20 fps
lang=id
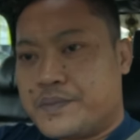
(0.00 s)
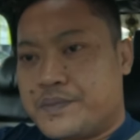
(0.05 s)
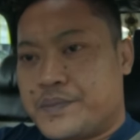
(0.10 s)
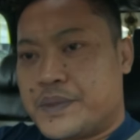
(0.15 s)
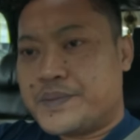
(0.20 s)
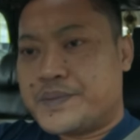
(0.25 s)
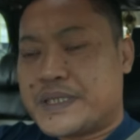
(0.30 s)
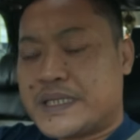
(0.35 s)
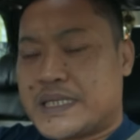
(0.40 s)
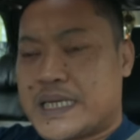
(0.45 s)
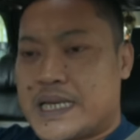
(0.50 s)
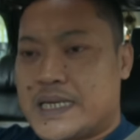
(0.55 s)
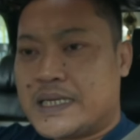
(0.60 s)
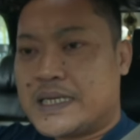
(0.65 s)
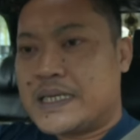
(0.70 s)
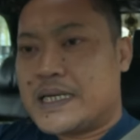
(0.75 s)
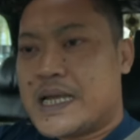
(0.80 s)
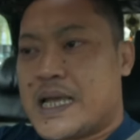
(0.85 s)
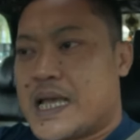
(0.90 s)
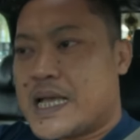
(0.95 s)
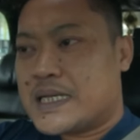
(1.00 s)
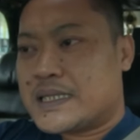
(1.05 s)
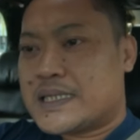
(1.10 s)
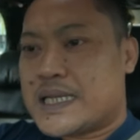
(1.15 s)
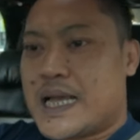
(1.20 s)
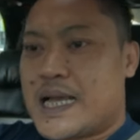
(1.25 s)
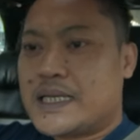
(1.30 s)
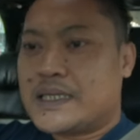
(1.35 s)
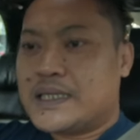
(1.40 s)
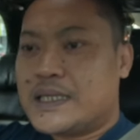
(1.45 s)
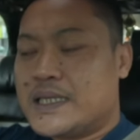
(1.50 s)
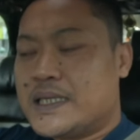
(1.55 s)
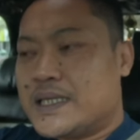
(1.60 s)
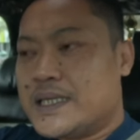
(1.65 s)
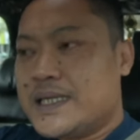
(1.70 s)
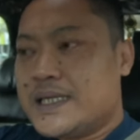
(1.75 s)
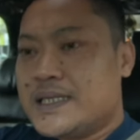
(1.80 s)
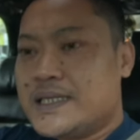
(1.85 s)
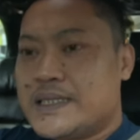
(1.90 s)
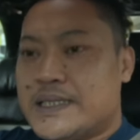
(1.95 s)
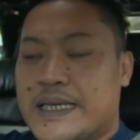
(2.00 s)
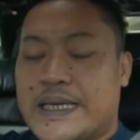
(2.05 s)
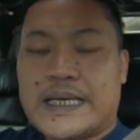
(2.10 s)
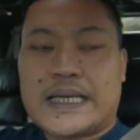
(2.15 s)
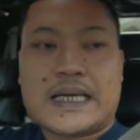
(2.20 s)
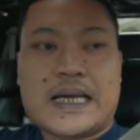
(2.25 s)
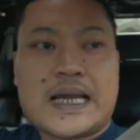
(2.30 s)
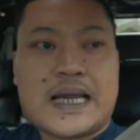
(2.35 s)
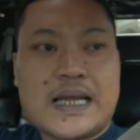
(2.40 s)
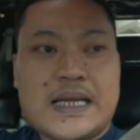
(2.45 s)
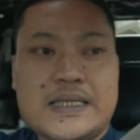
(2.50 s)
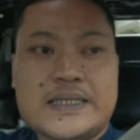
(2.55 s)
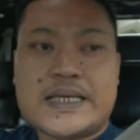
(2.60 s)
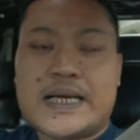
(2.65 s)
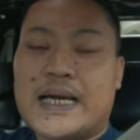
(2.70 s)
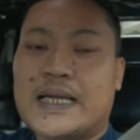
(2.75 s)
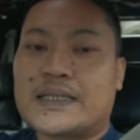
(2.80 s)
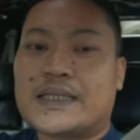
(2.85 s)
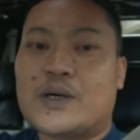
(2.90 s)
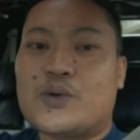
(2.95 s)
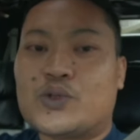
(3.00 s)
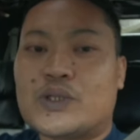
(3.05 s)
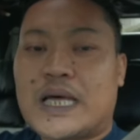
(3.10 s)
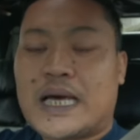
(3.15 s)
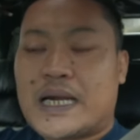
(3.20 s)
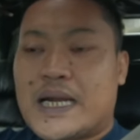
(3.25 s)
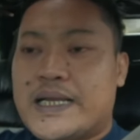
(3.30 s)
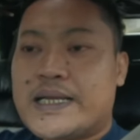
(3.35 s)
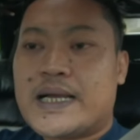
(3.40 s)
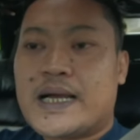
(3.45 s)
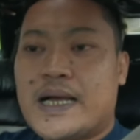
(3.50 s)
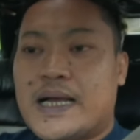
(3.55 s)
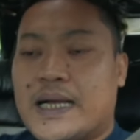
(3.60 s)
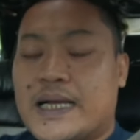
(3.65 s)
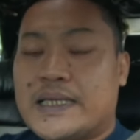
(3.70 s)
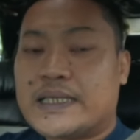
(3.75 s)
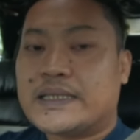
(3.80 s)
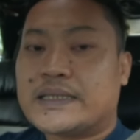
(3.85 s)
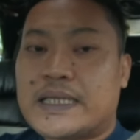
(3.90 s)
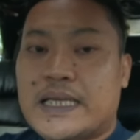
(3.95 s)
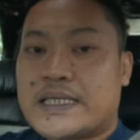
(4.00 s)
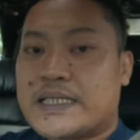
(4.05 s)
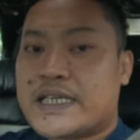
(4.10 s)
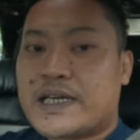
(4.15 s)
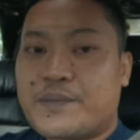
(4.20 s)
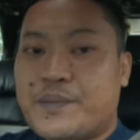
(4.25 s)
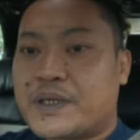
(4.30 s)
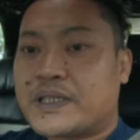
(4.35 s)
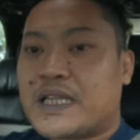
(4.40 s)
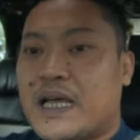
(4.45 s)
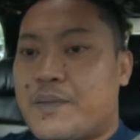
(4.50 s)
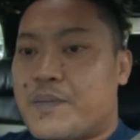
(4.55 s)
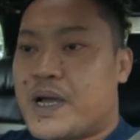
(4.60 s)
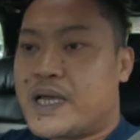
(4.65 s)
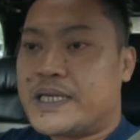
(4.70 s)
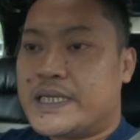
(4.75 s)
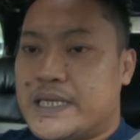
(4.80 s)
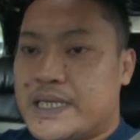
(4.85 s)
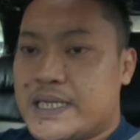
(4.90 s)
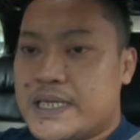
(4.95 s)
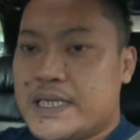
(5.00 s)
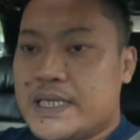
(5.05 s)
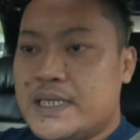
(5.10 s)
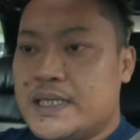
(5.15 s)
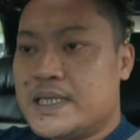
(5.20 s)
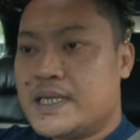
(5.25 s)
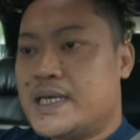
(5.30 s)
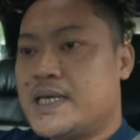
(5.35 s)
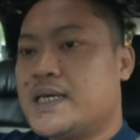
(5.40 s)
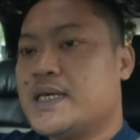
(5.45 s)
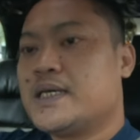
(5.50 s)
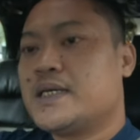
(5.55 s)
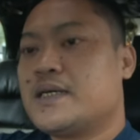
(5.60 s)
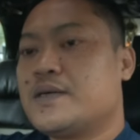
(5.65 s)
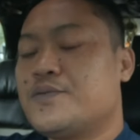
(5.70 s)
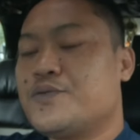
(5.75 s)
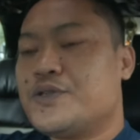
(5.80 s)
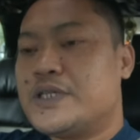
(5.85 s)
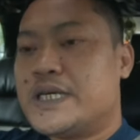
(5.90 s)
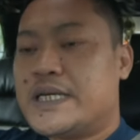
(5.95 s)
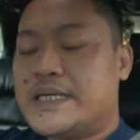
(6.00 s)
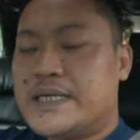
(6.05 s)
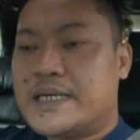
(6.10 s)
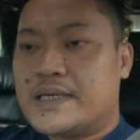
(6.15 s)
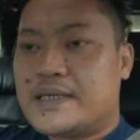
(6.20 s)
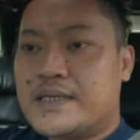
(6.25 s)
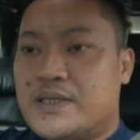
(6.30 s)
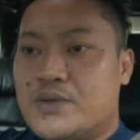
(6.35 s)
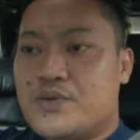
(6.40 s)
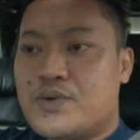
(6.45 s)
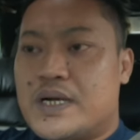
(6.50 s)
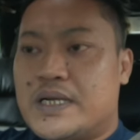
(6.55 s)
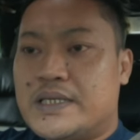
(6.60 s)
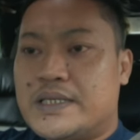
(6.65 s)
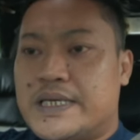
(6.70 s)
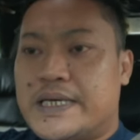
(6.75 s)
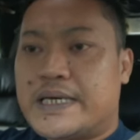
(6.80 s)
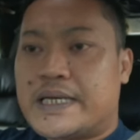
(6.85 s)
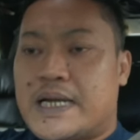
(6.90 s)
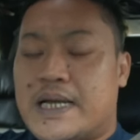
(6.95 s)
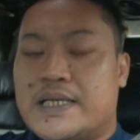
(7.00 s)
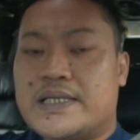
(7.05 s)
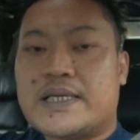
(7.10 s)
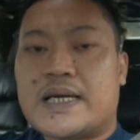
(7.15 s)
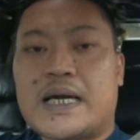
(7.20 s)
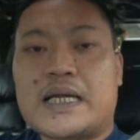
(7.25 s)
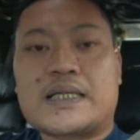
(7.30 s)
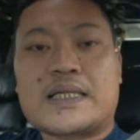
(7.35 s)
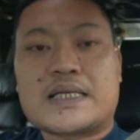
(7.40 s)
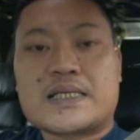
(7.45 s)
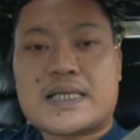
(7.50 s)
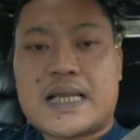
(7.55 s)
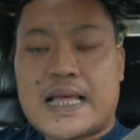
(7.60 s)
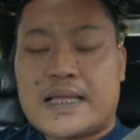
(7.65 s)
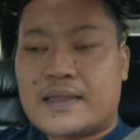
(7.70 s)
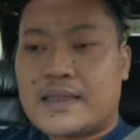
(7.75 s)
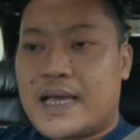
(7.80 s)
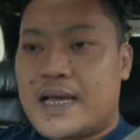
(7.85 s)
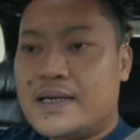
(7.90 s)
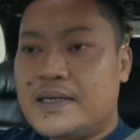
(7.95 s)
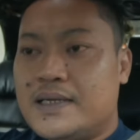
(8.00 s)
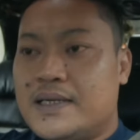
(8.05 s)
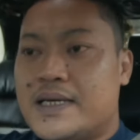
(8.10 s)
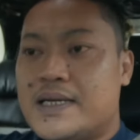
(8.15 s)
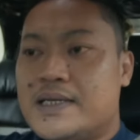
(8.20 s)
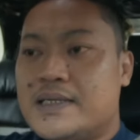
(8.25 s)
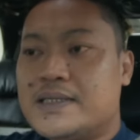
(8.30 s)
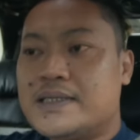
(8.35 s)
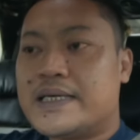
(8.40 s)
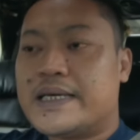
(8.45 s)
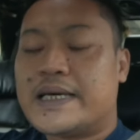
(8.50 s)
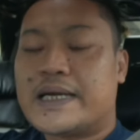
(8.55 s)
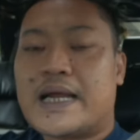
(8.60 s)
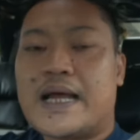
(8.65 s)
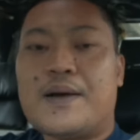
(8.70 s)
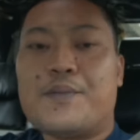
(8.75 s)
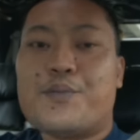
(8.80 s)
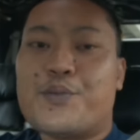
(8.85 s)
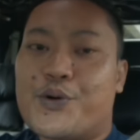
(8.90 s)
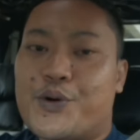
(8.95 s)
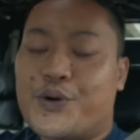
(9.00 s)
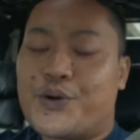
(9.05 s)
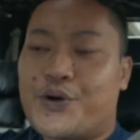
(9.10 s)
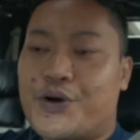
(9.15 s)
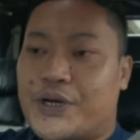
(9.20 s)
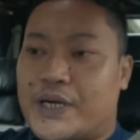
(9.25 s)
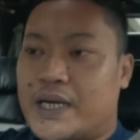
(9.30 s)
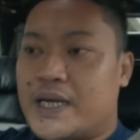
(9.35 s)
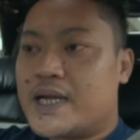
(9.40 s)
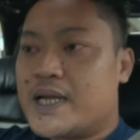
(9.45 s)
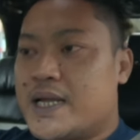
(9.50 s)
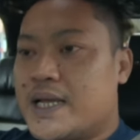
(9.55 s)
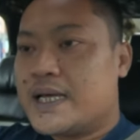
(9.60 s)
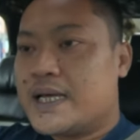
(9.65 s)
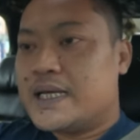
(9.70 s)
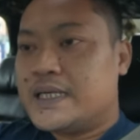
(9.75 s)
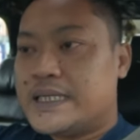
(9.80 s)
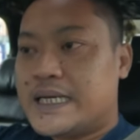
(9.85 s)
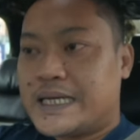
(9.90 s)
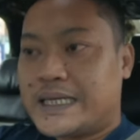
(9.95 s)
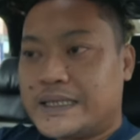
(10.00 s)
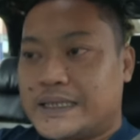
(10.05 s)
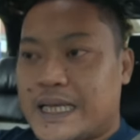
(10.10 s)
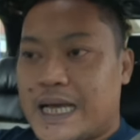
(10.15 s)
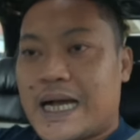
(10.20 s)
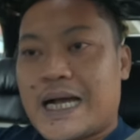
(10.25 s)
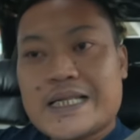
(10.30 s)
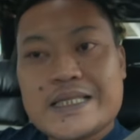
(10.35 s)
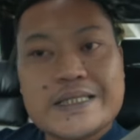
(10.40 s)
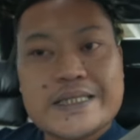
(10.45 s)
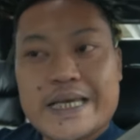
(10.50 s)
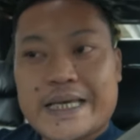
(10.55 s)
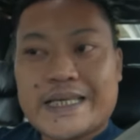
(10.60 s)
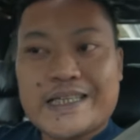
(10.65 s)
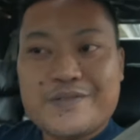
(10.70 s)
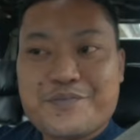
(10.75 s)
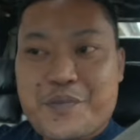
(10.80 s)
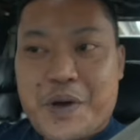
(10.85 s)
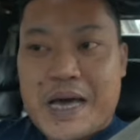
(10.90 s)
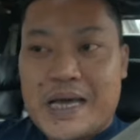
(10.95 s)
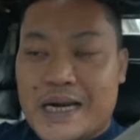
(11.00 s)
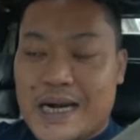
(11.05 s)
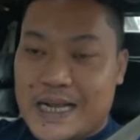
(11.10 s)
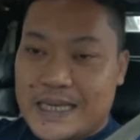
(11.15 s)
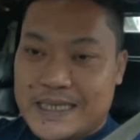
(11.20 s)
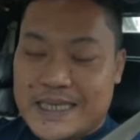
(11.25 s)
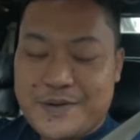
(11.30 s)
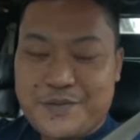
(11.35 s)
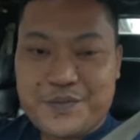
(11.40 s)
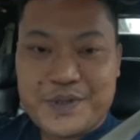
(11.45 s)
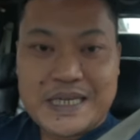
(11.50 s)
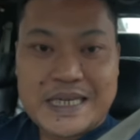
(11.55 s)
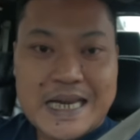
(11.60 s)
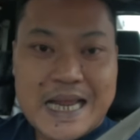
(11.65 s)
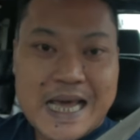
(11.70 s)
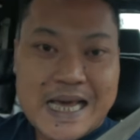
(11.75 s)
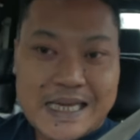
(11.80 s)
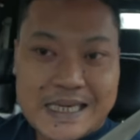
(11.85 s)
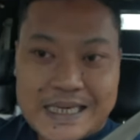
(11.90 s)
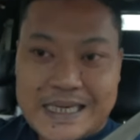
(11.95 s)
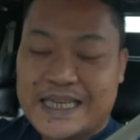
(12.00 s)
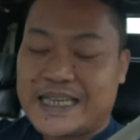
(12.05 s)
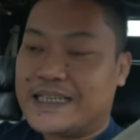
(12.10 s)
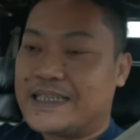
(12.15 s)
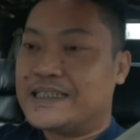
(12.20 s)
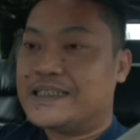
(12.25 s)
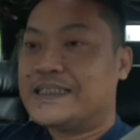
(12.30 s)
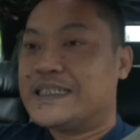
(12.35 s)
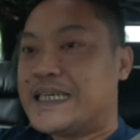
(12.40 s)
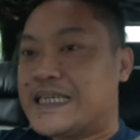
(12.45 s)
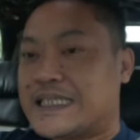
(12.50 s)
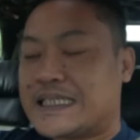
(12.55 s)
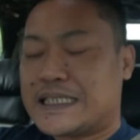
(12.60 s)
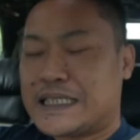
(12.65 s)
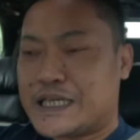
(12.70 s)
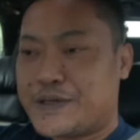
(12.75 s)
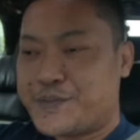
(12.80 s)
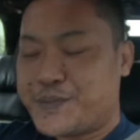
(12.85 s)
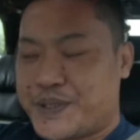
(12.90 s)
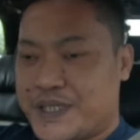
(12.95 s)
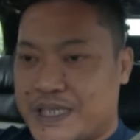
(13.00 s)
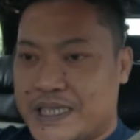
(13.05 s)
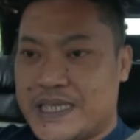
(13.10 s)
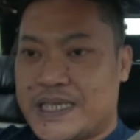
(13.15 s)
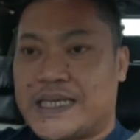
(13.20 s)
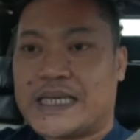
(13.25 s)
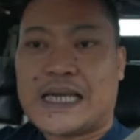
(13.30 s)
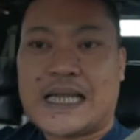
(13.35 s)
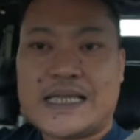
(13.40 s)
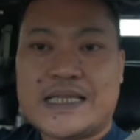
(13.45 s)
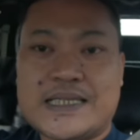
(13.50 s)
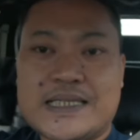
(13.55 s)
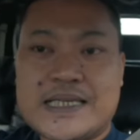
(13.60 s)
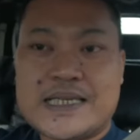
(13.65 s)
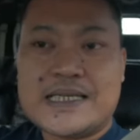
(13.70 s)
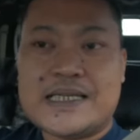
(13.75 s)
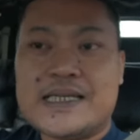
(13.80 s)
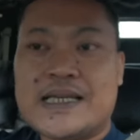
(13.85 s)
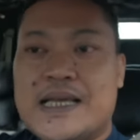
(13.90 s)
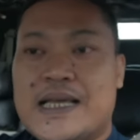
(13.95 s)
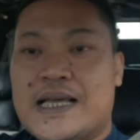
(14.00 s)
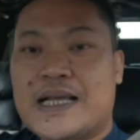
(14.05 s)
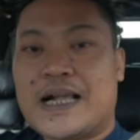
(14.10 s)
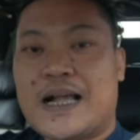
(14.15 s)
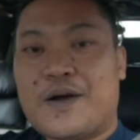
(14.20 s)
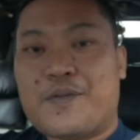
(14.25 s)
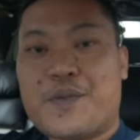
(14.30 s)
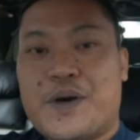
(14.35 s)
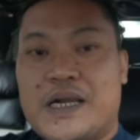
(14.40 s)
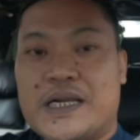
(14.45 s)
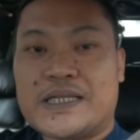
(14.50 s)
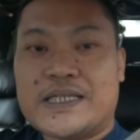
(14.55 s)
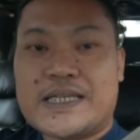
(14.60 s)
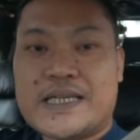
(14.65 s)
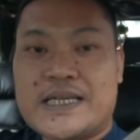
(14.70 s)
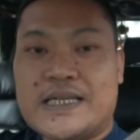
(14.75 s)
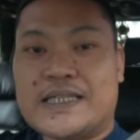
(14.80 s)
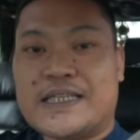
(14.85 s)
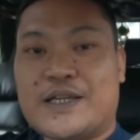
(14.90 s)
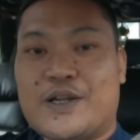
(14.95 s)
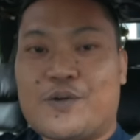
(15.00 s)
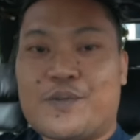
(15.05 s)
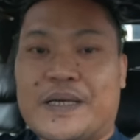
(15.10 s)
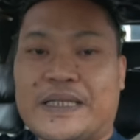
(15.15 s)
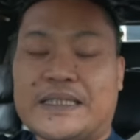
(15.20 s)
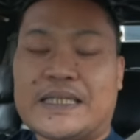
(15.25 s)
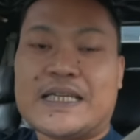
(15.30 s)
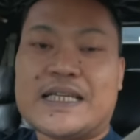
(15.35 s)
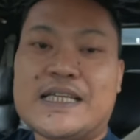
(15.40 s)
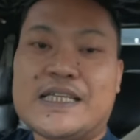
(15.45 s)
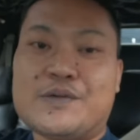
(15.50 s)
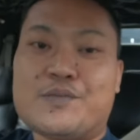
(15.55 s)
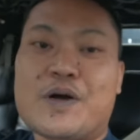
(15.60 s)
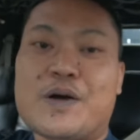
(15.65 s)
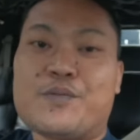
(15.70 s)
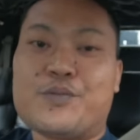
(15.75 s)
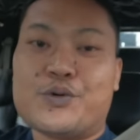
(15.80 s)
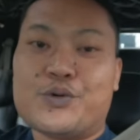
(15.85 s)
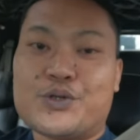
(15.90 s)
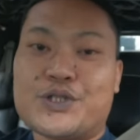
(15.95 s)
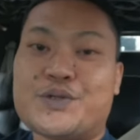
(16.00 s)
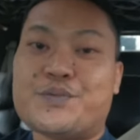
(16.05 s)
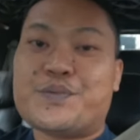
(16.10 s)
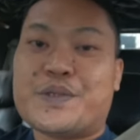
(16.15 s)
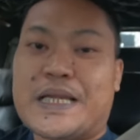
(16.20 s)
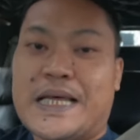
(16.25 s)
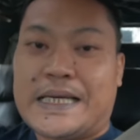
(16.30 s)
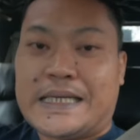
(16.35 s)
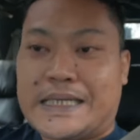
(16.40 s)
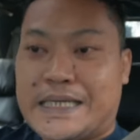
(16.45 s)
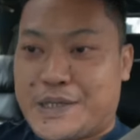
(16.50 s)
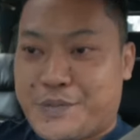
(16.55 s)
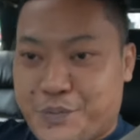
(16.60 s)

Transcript: pemesan saat ini di daerah Jakarta Utara yang akan kita cek pertama ini kemudian yang kedua di daerah Jakarta Selatan dan di daerah Bogor yang kita akan cek ini barangnya menarik deskripsi iklannya kabarnya kilometernya 59.000